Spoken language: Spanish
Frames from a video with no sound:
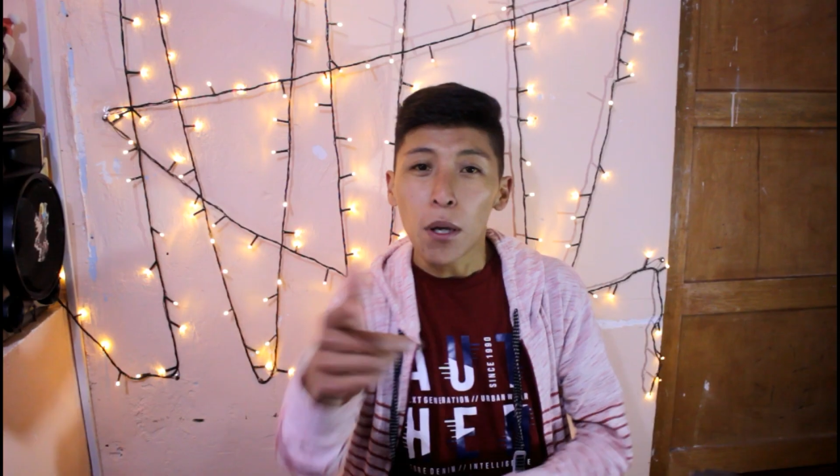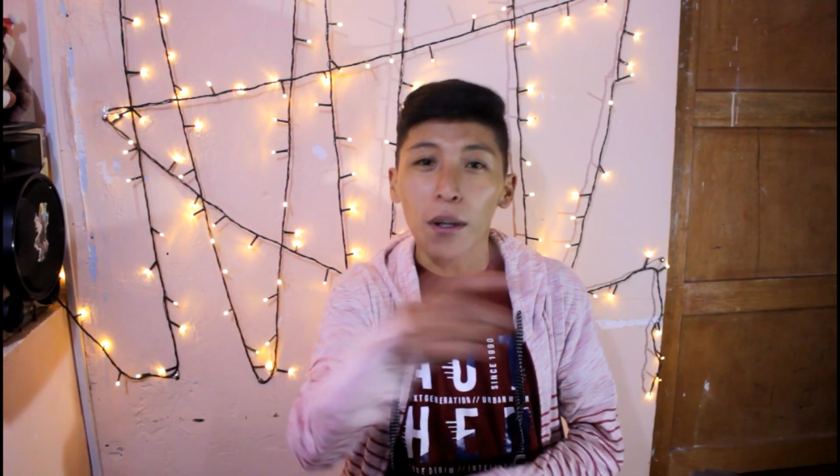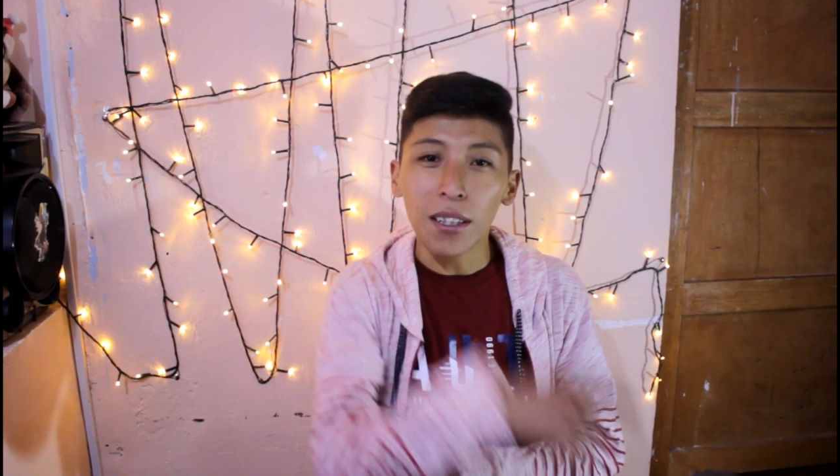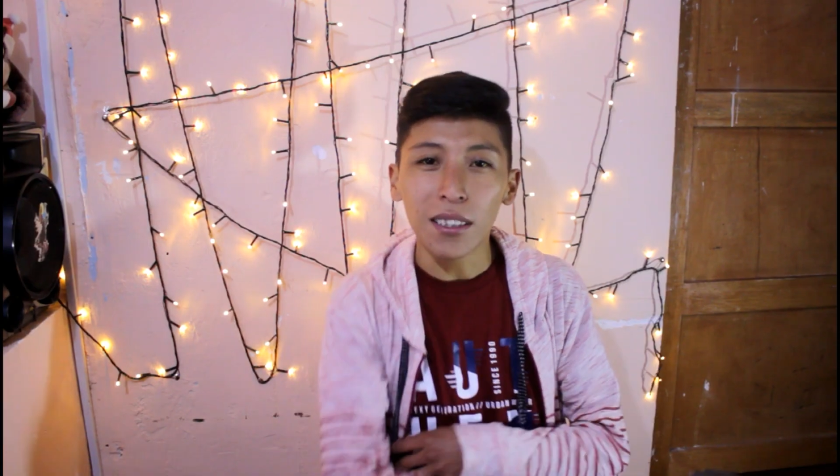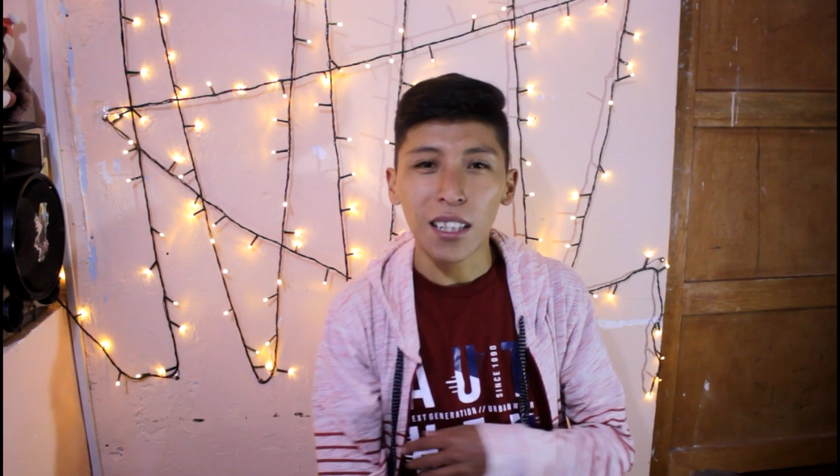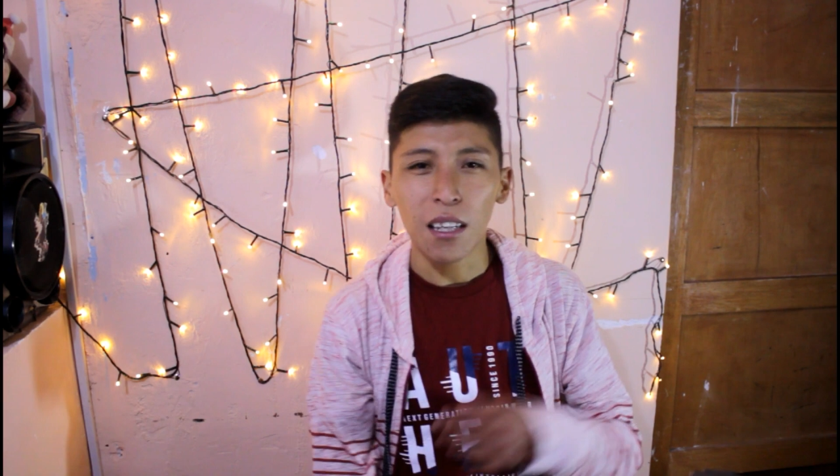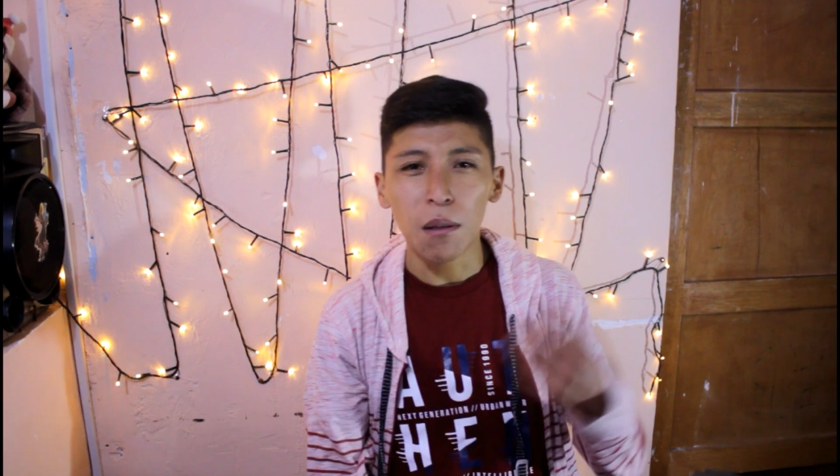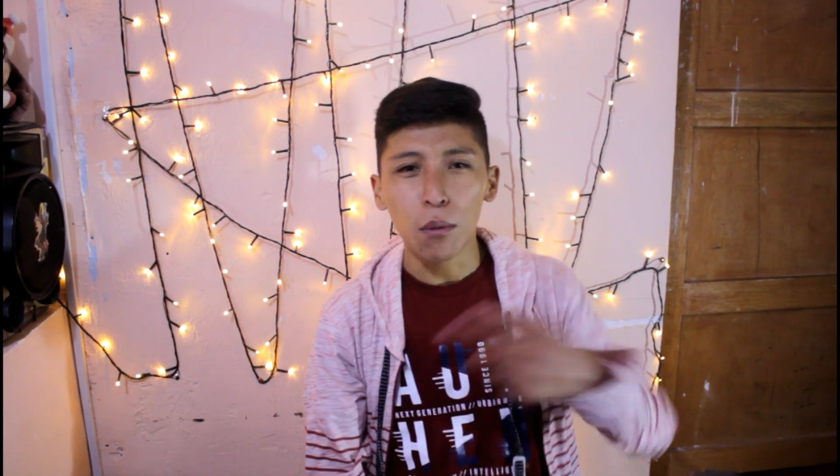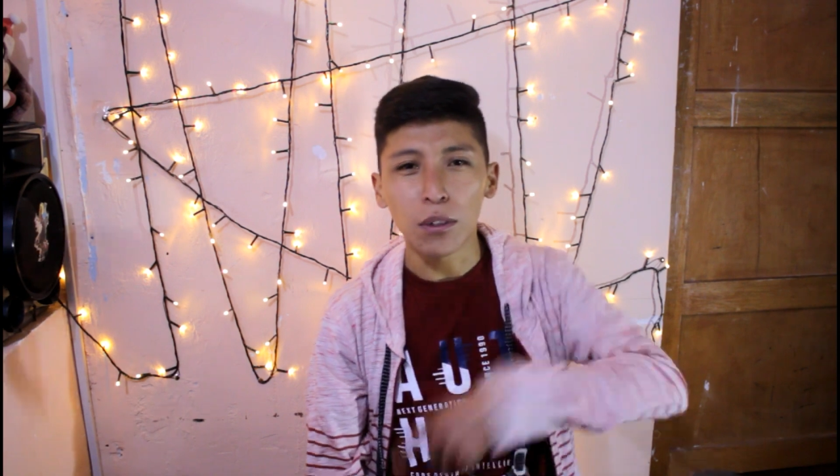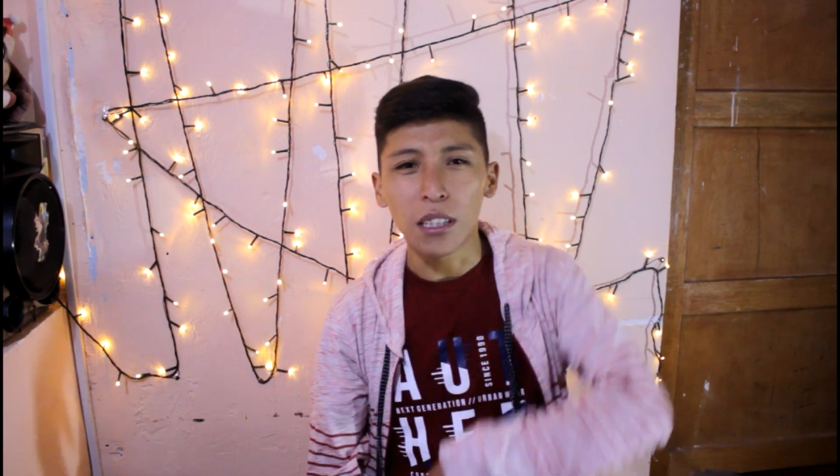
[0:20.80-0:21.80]
antes de que
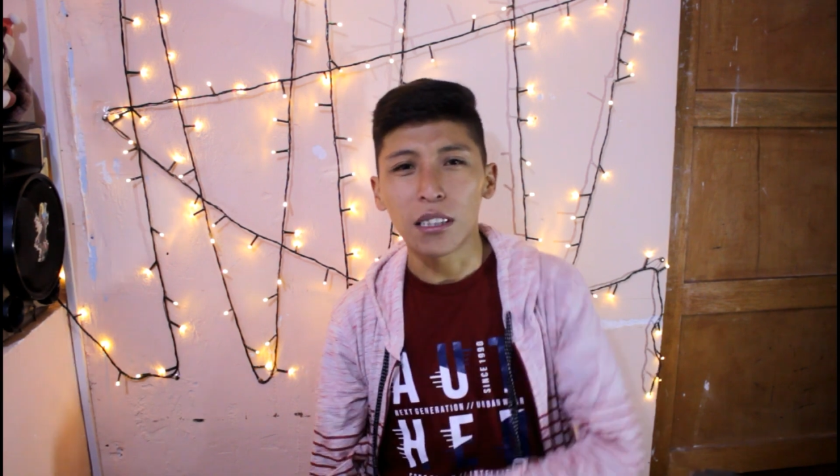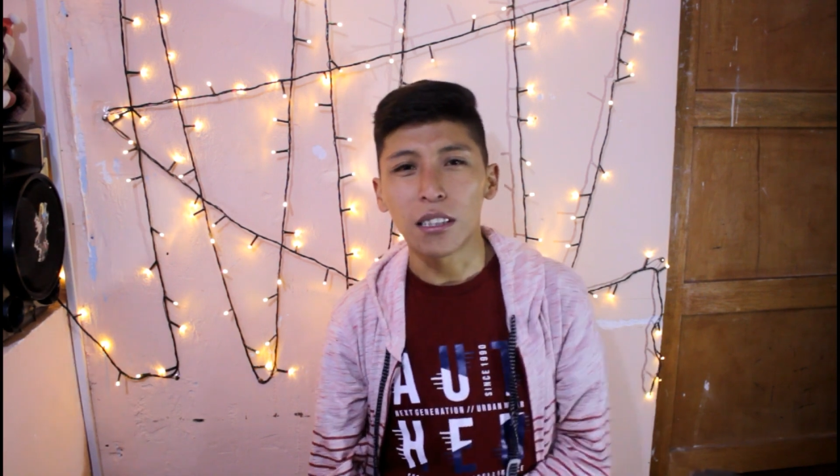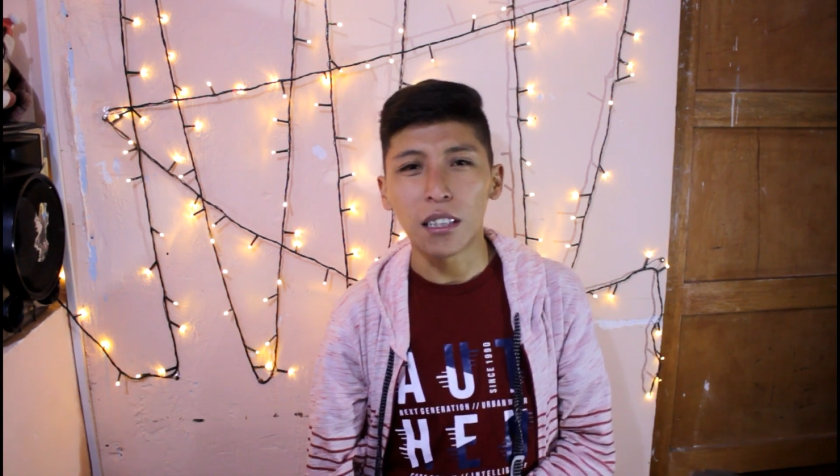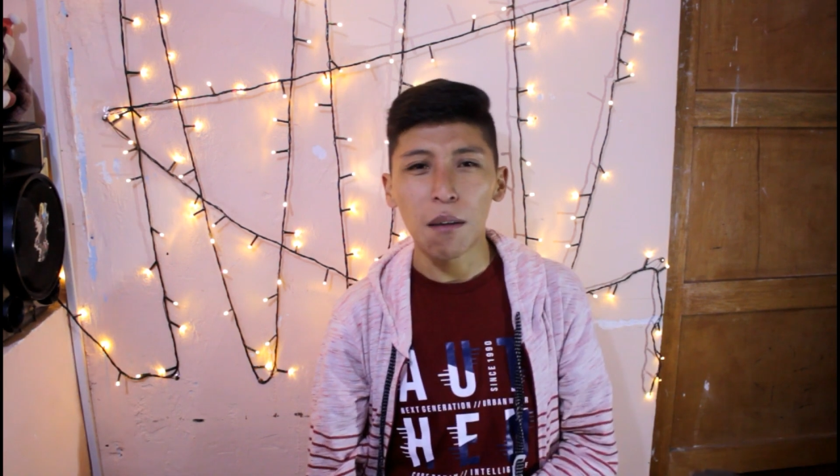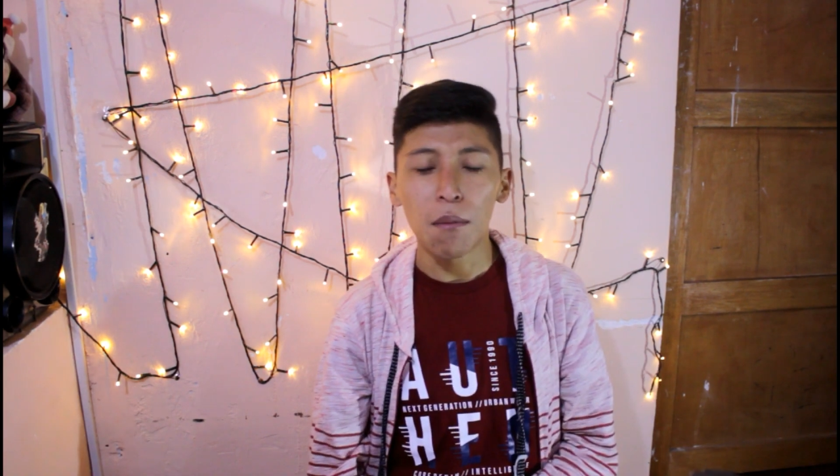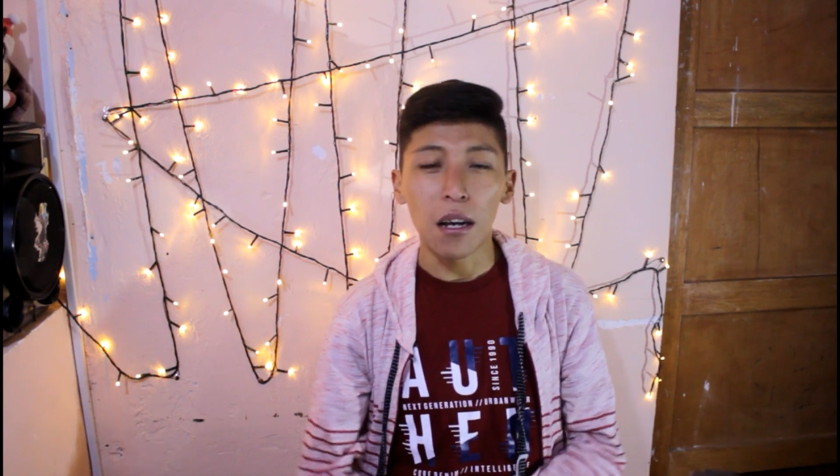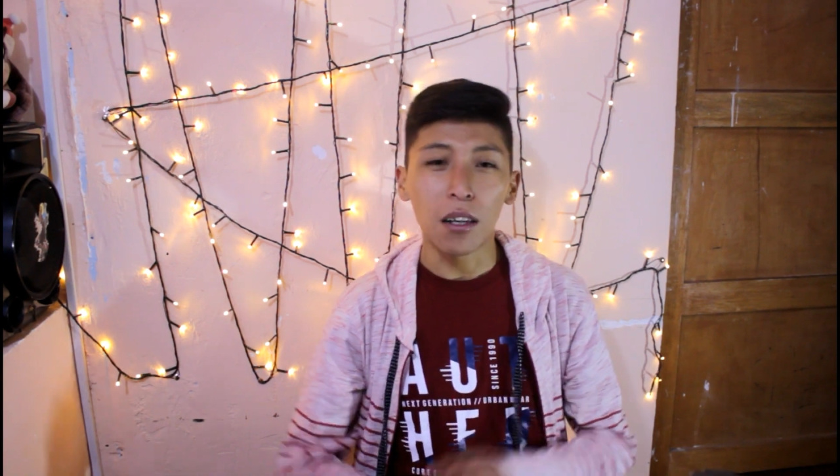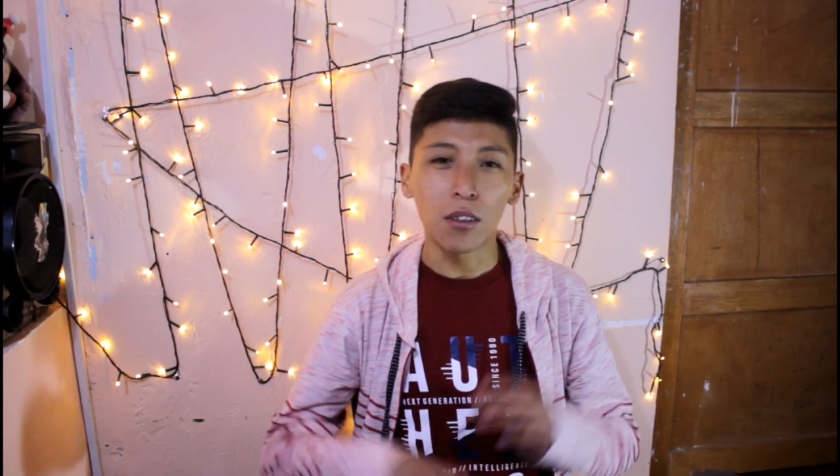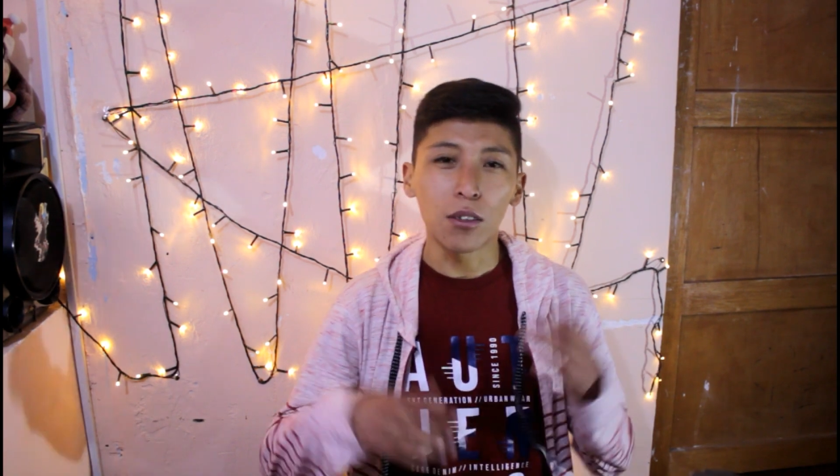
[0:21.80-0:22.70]
hablemos de ese tema